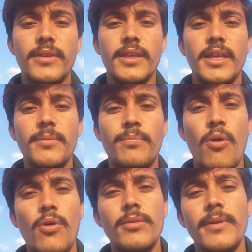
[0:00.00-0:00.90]
यानी
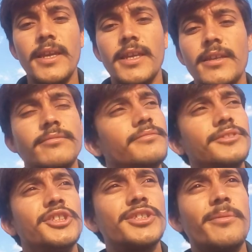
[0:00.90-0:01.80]
फ़ोन बैंकिंग
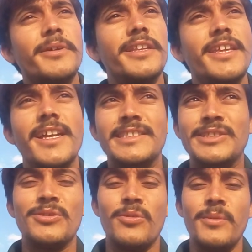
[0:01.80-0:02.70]
सिस्टम कर दिया
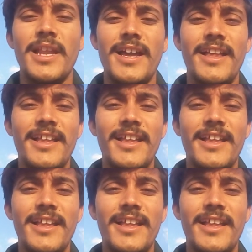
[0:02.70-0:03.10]
जिसको मिला